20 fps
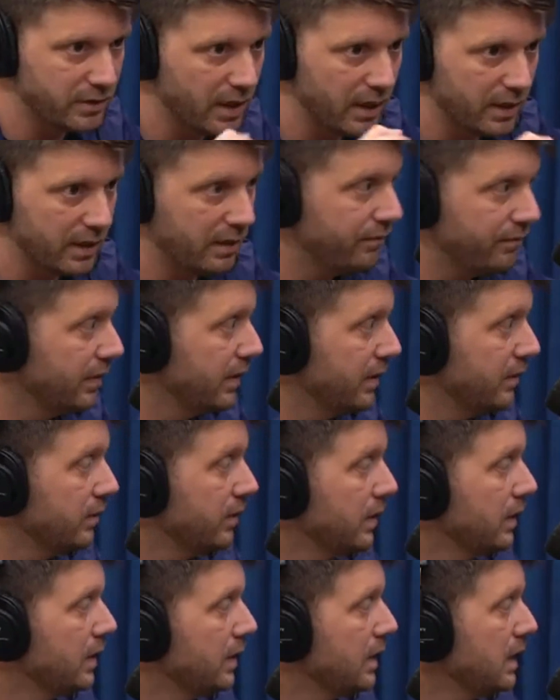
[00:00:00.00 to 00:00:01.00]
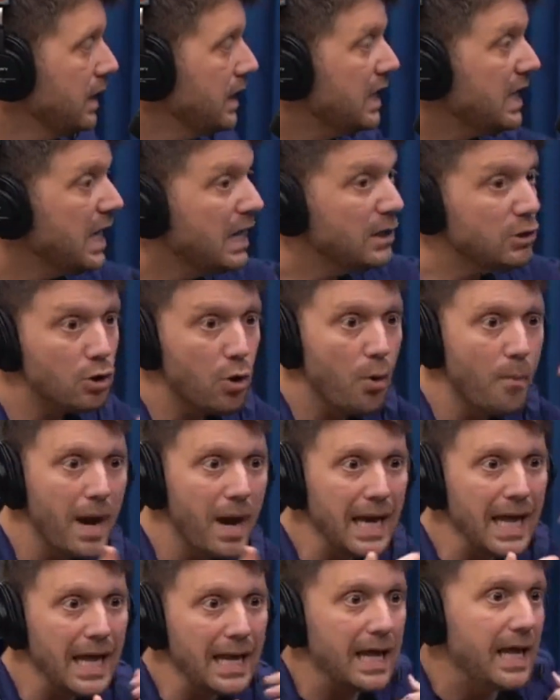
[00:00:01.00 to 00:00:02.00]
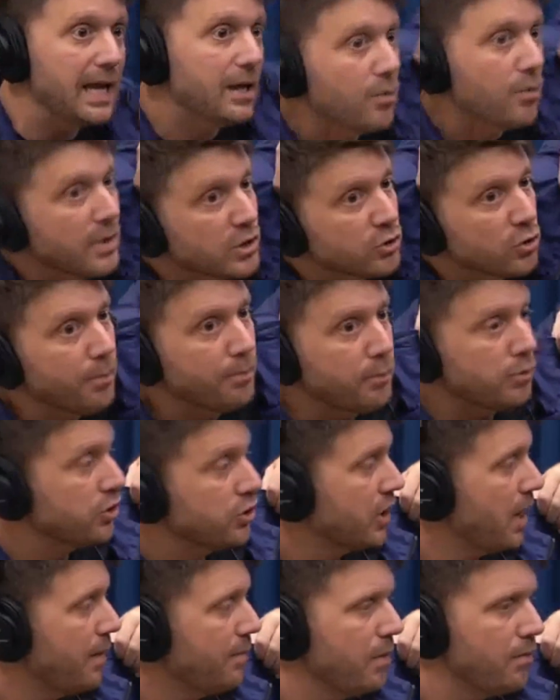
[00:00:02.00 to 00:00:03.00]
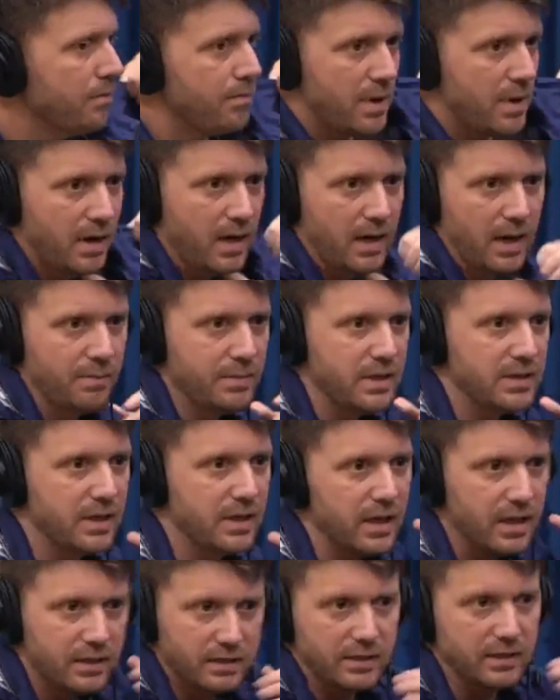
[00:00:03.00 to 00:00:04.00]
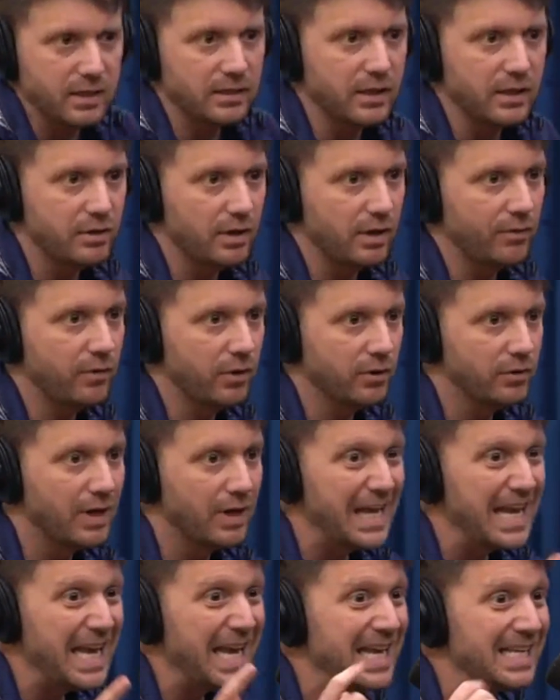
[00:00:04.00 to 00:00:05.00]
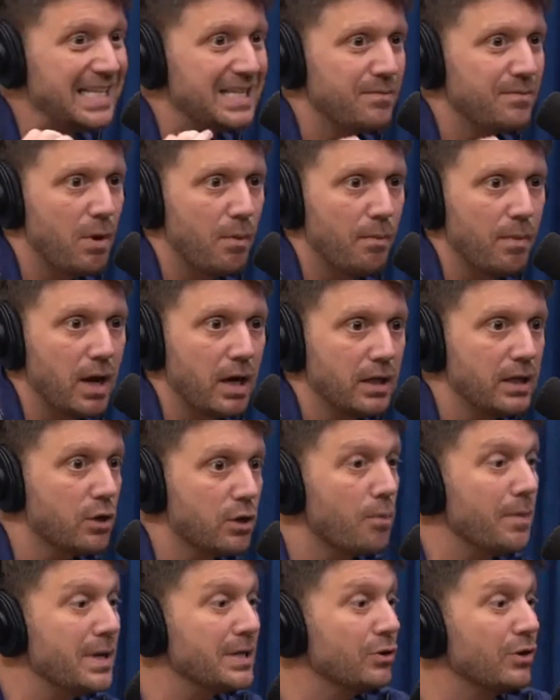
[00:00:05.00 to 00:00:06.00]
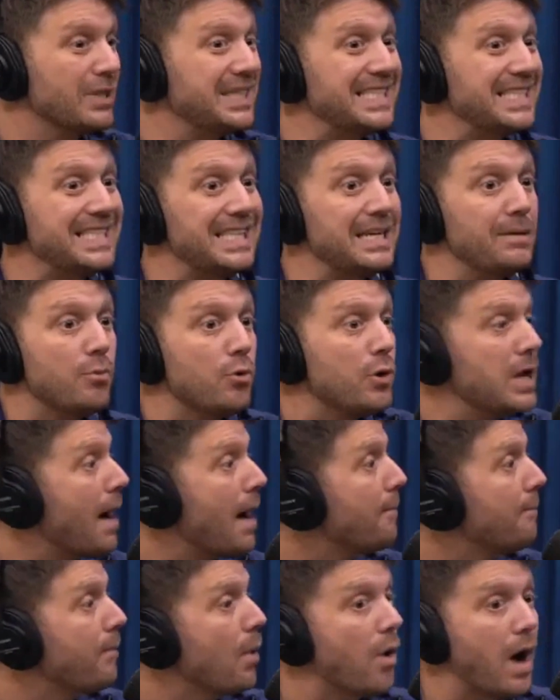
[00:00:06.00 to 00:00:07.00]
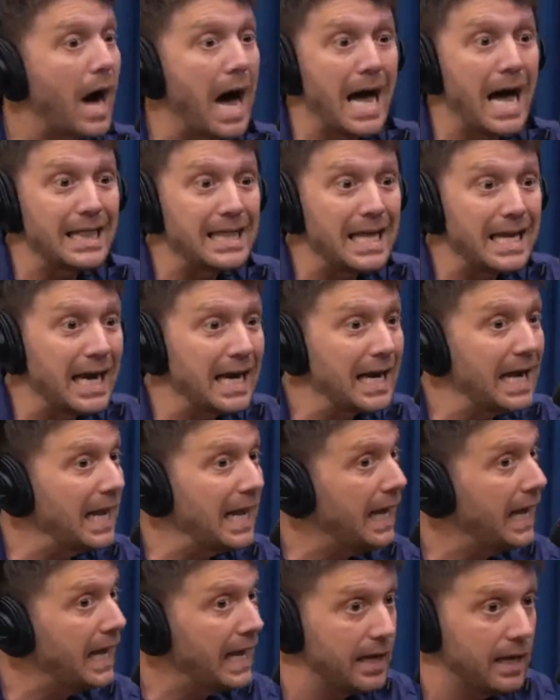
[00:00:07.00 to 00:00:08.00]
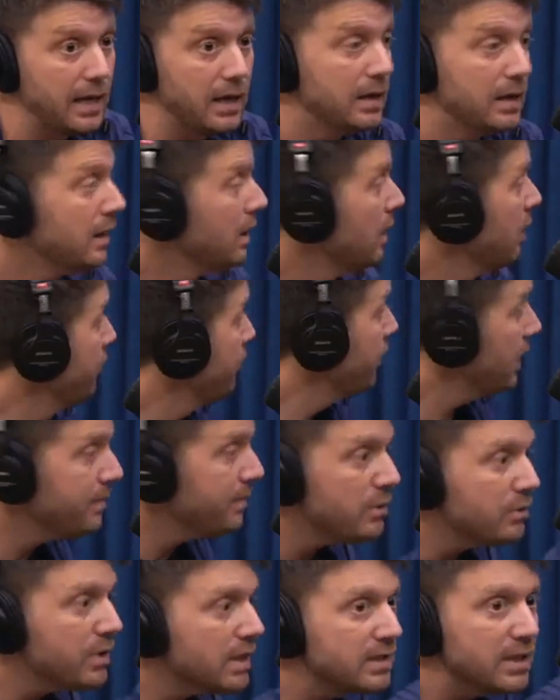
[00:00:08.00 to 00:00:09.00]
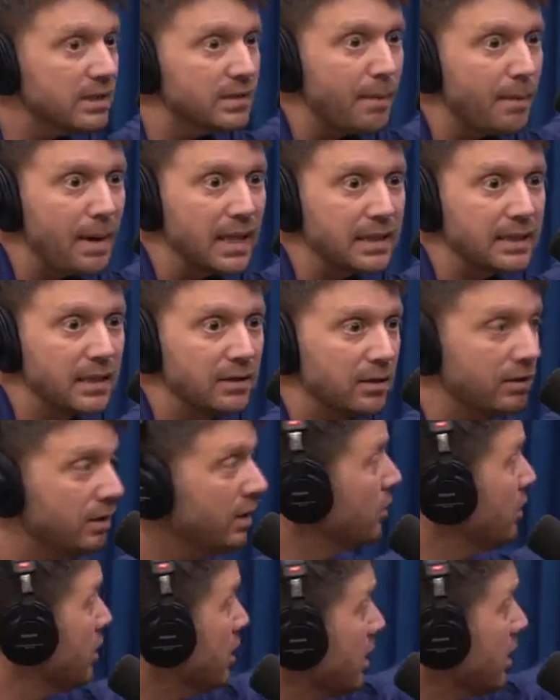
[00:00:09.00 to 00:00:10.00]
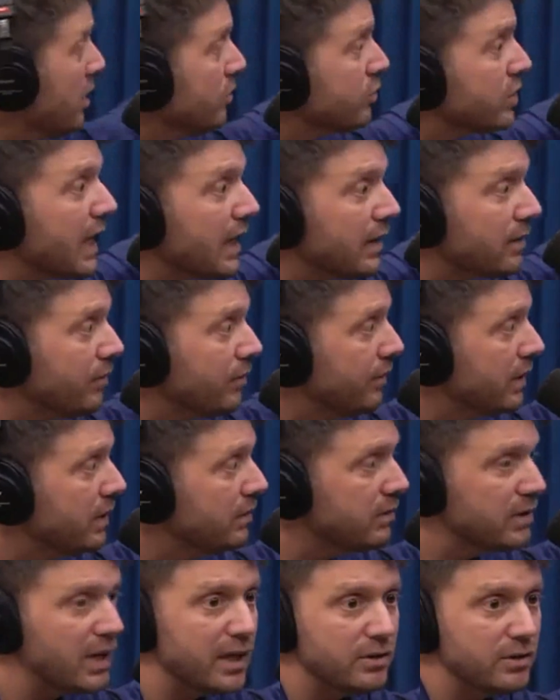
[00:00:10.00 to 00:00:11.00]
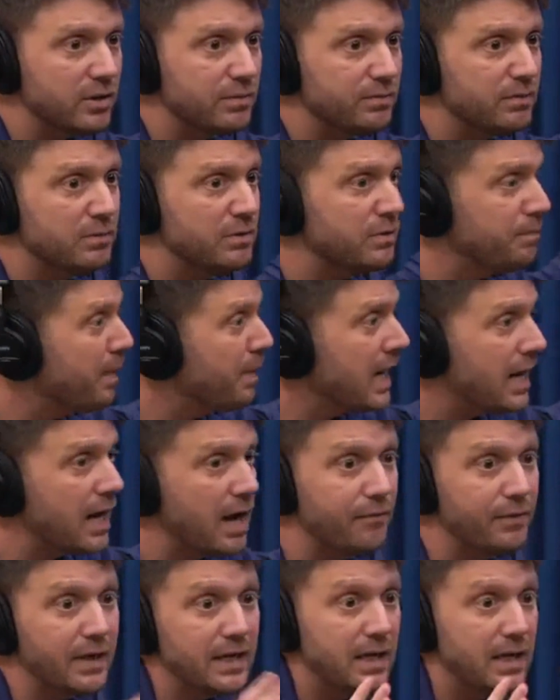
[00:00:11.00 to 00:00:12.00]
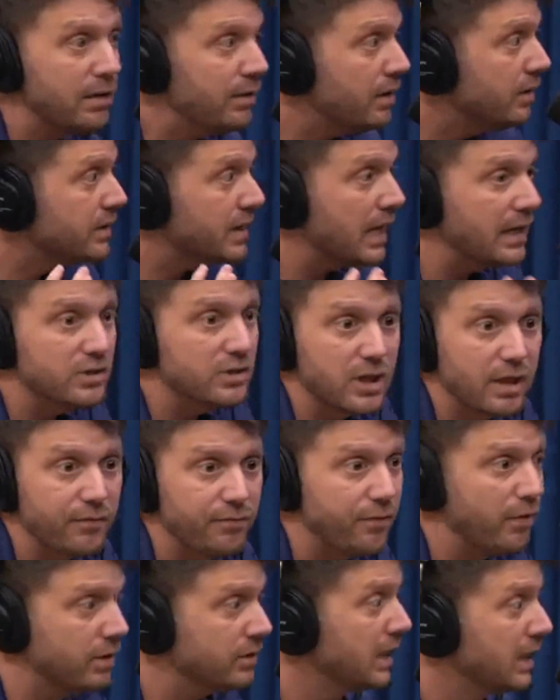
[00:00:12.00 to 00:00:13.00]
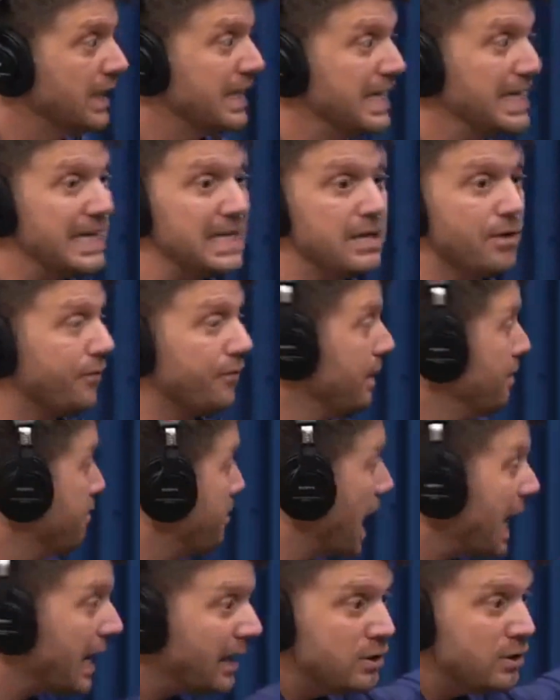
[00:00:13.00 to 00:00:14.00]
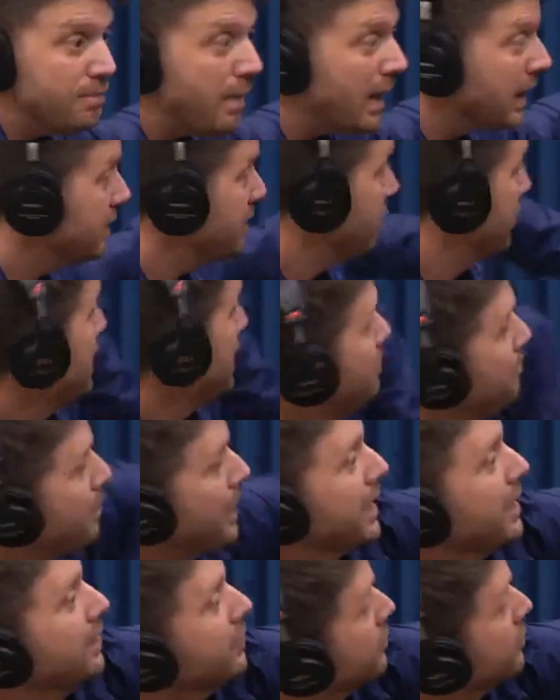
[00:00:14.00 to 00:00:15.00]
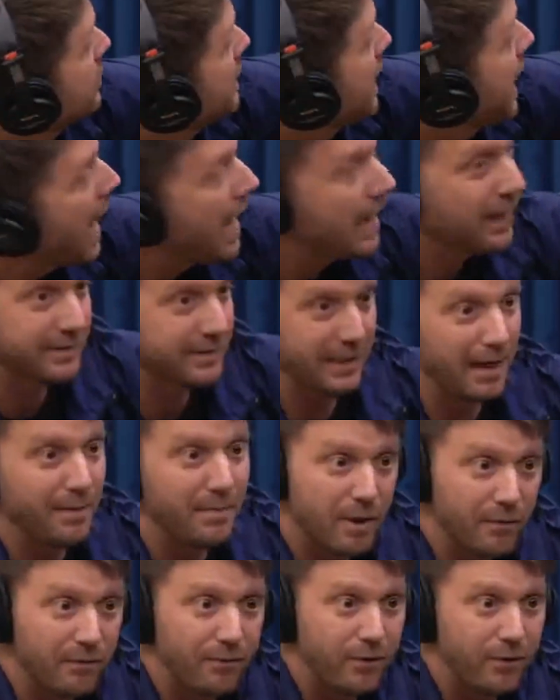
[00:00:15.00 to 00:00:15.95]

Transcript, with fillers: tava gravando. E entrou uma galera e começou a puxar meu, minha camiseta, tentar tirar foto. Esse meu brother começou a distribuir a porrada na galera. Falei, meu, o que, que você tá batendo? Não, não, não, não. Os caras estão vindo querer te, te pegar. Eu falei, não, não, eles querem tirar foto. E eu falei, para de bater. Ele pegando os caras, ele é meu